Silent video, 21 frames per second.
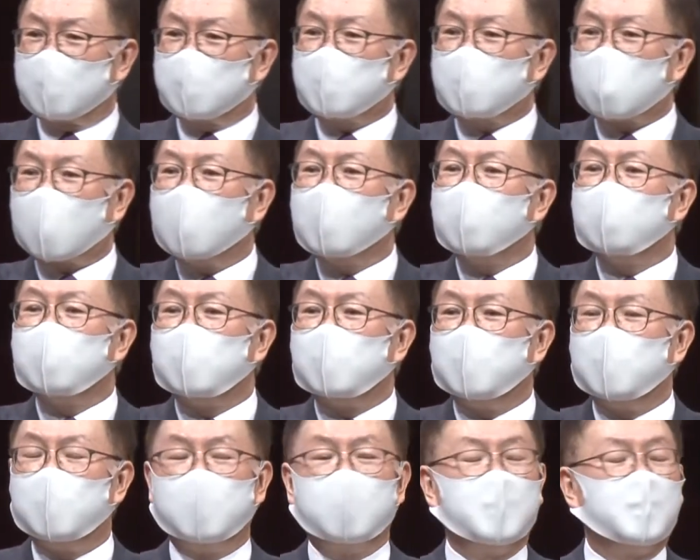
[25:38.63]

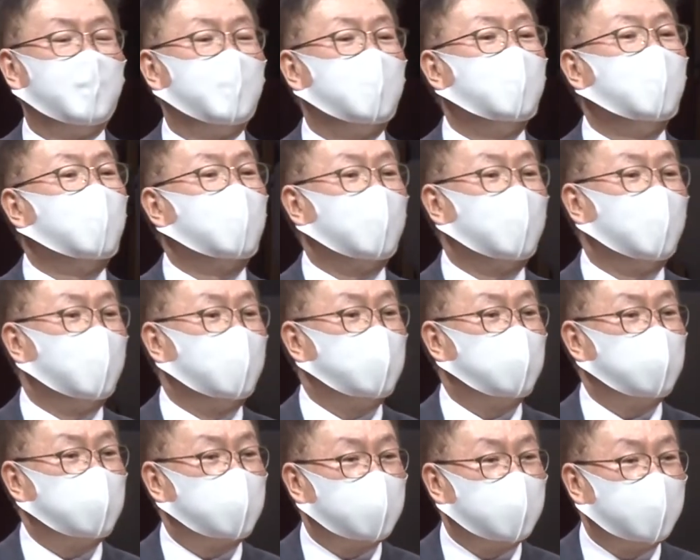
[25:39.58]
창문을
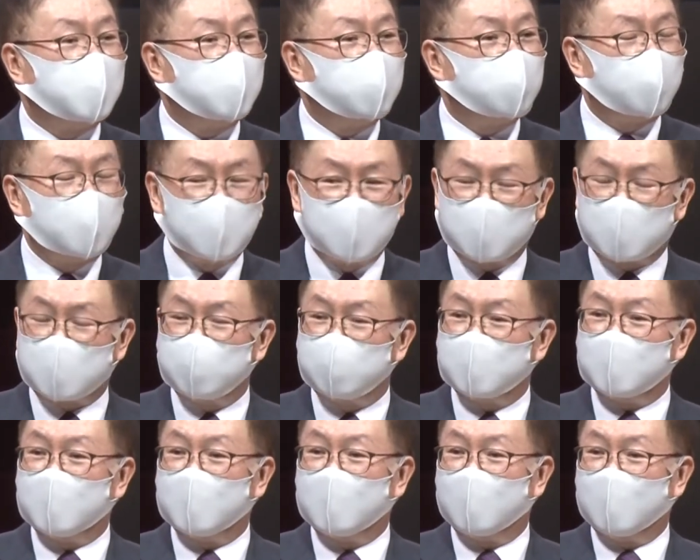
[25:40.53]
열어주시는
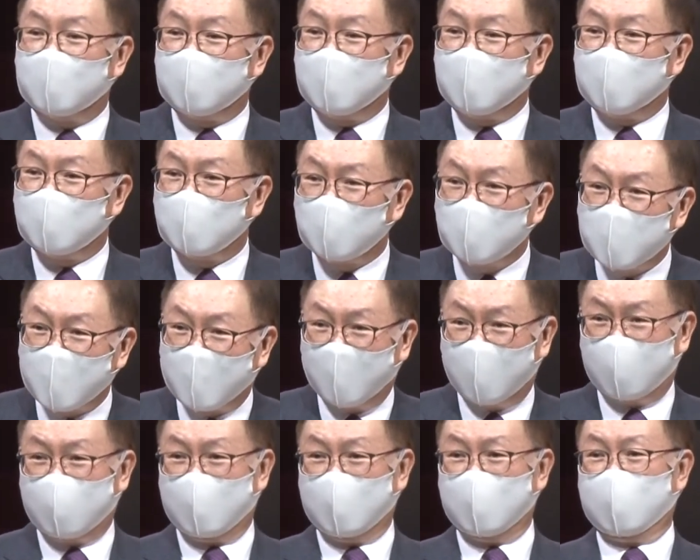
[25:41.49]
분이십니다.
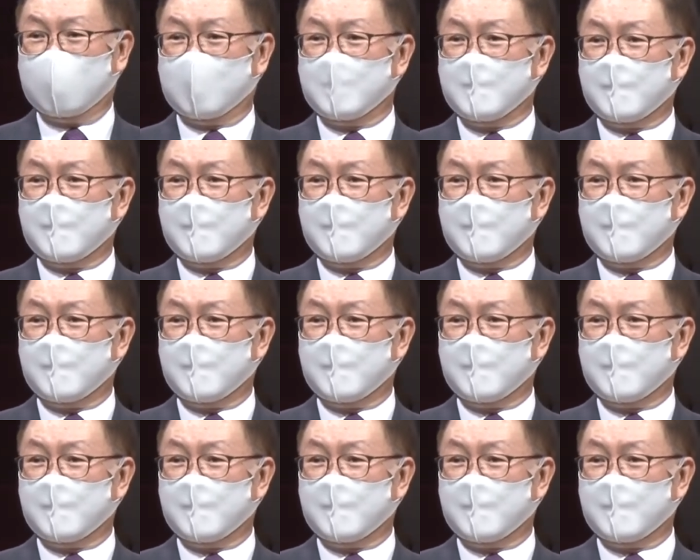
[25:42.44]
할렐루야.